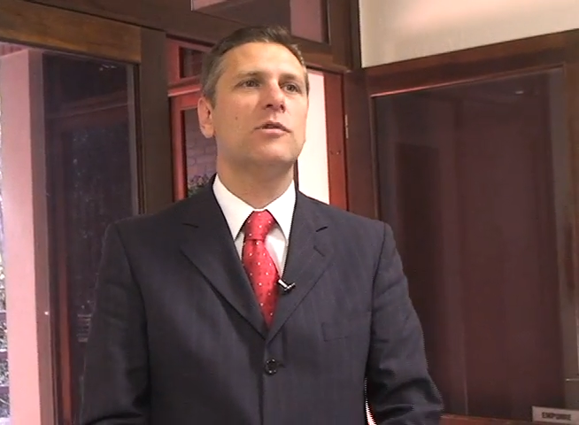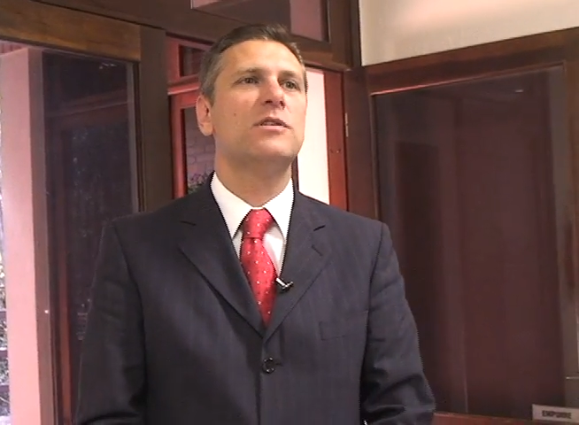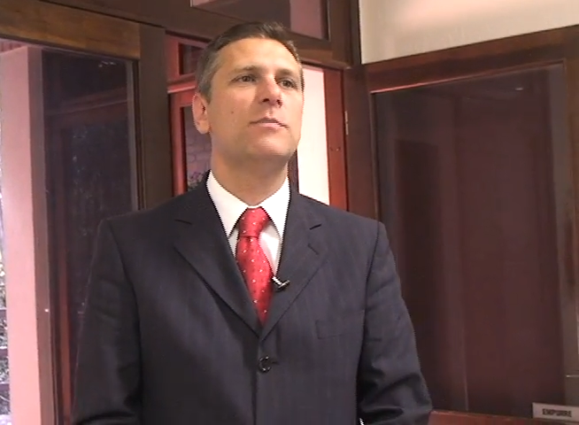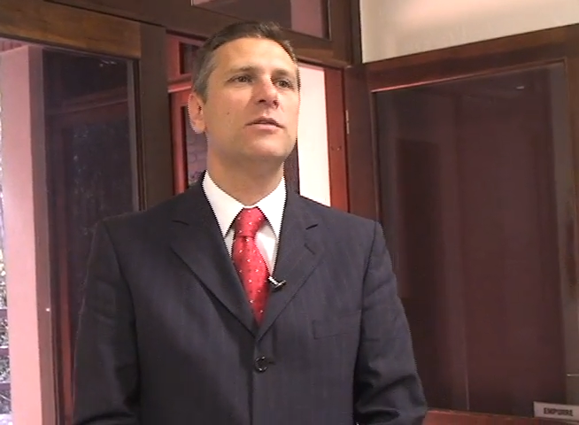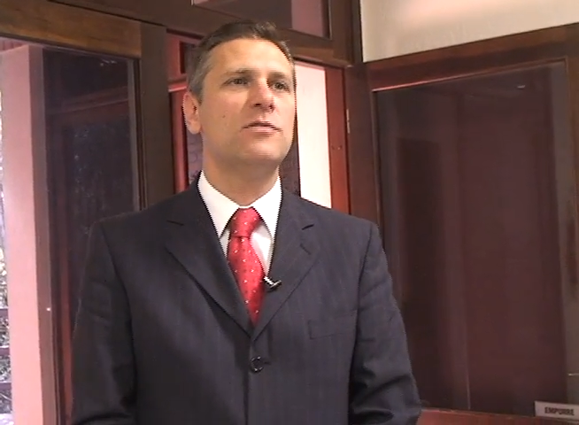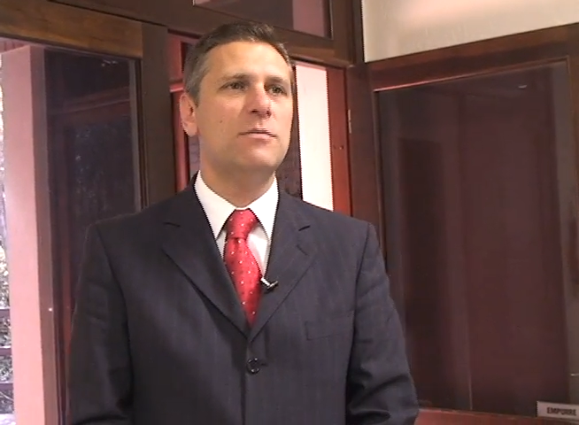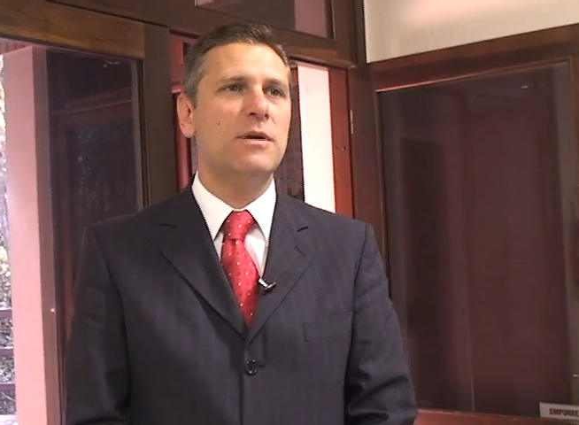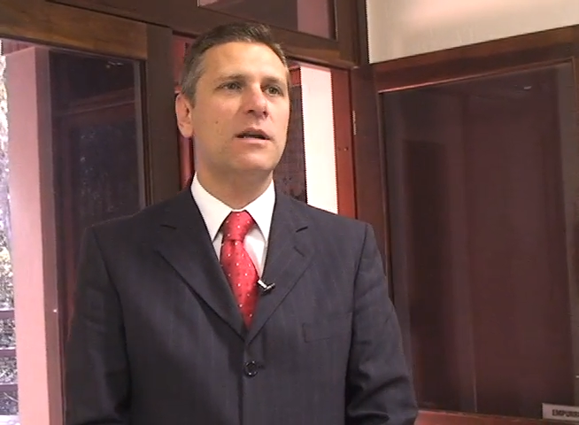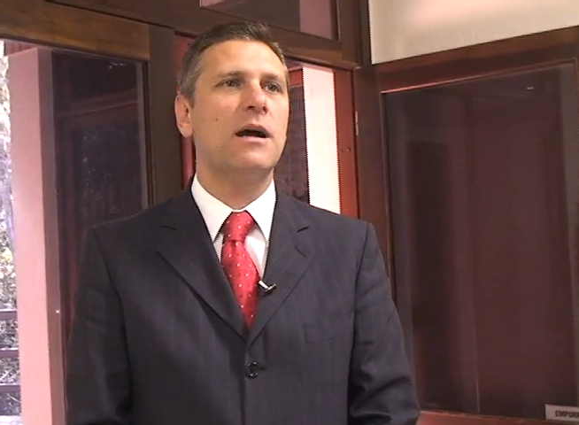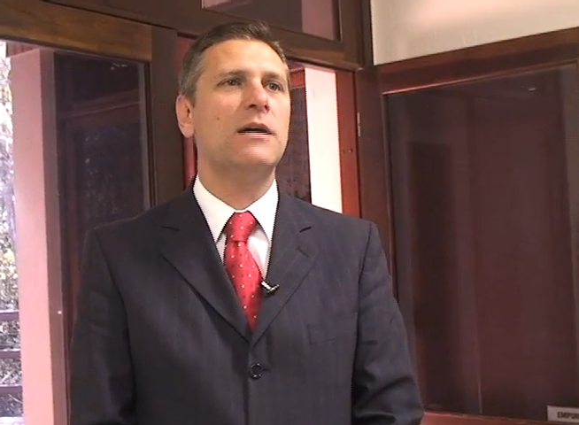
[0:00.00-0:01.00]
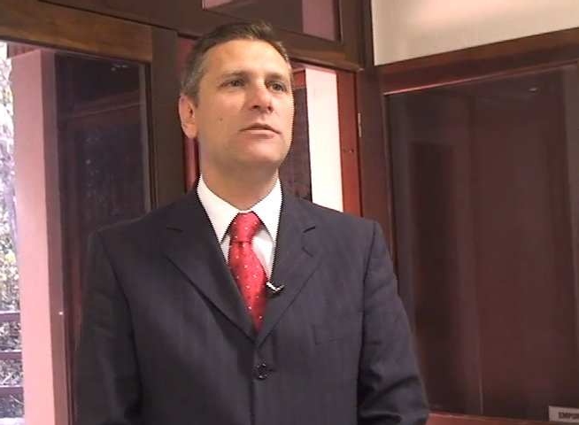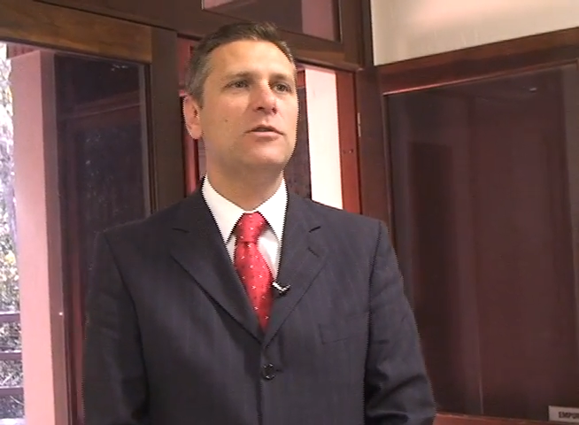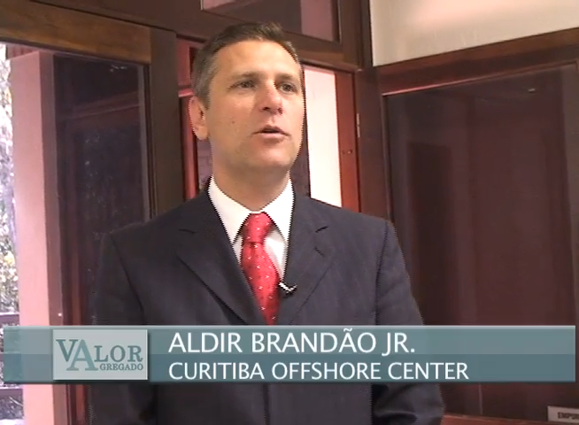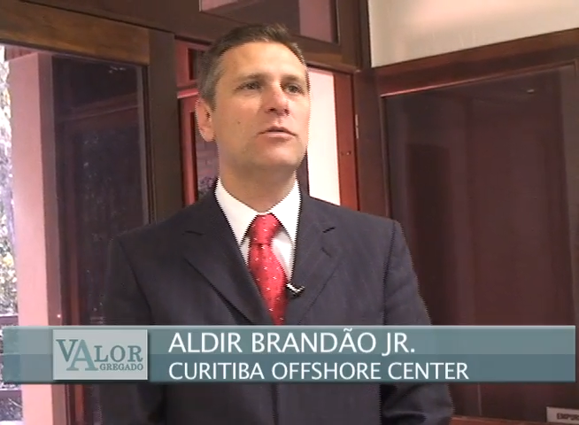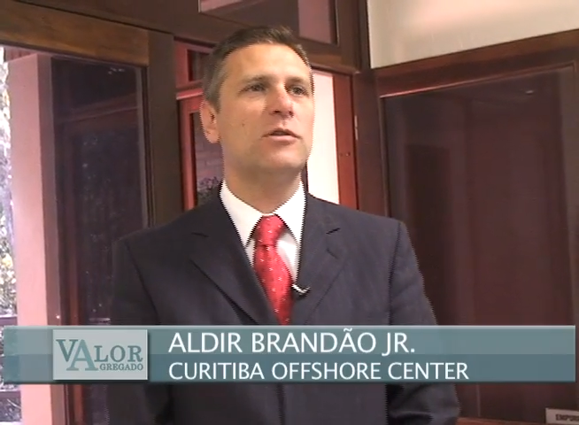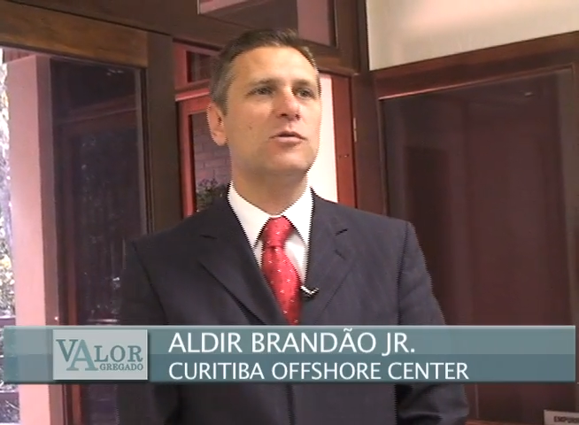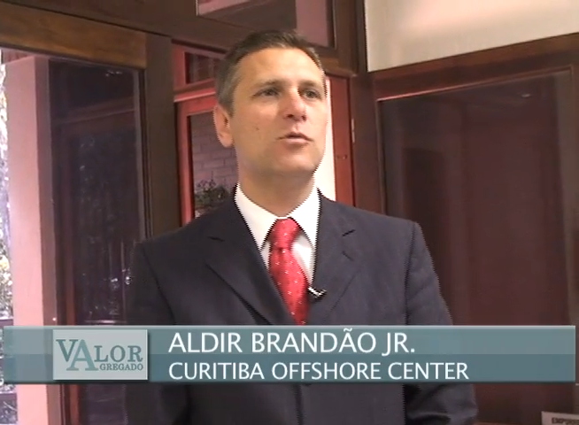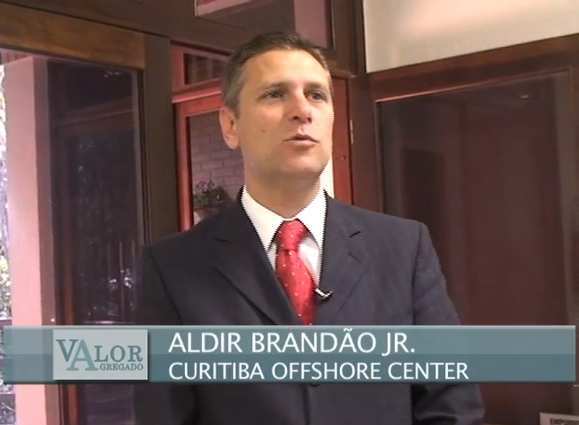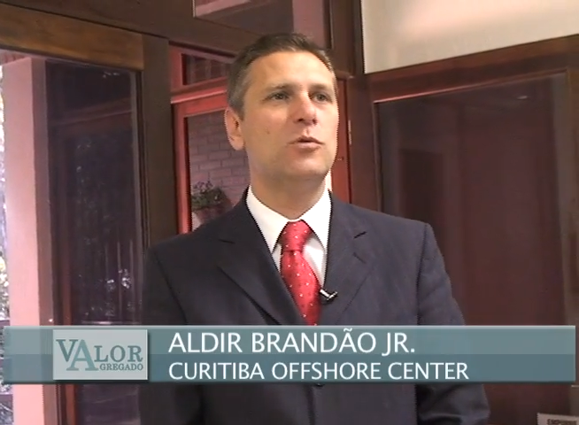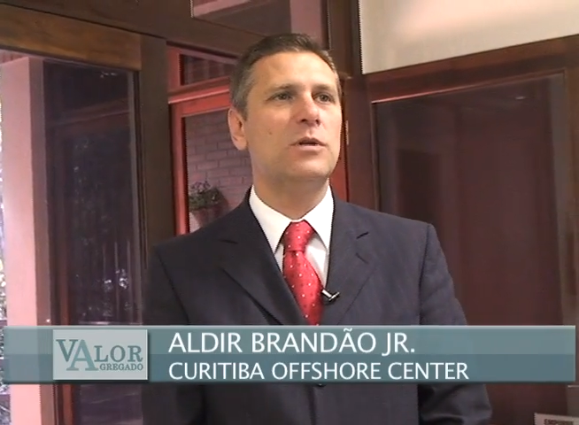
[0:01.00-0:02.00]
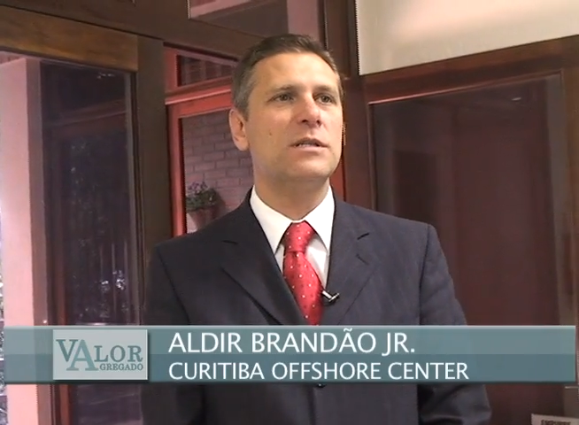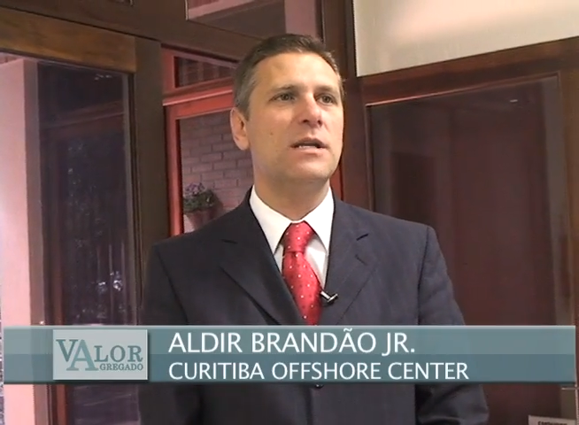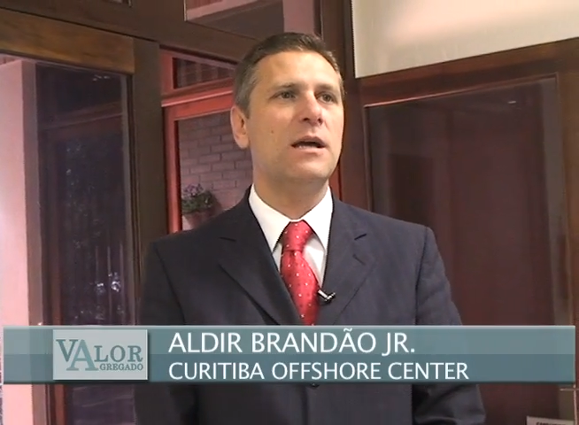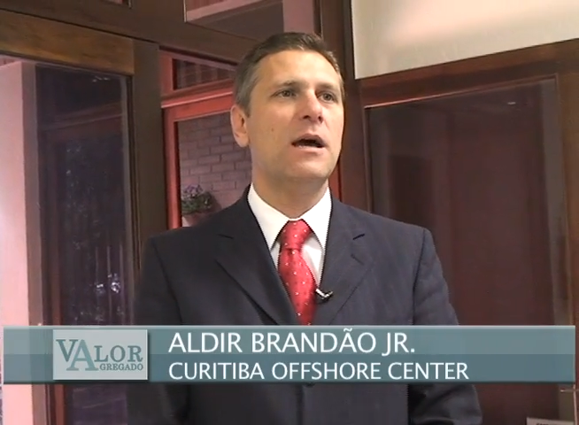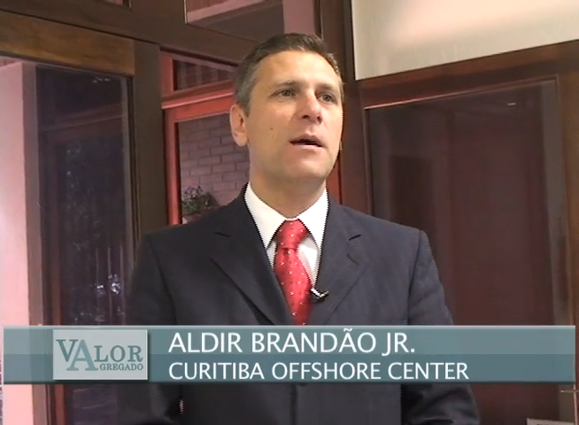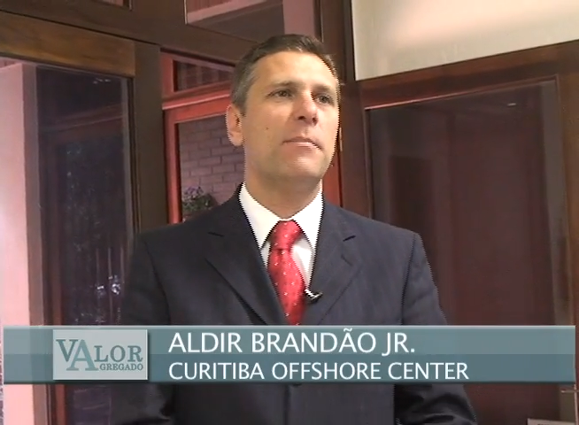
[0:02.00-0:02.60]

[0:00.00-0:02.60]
conhecimentos de mercado e de outras culturas, né,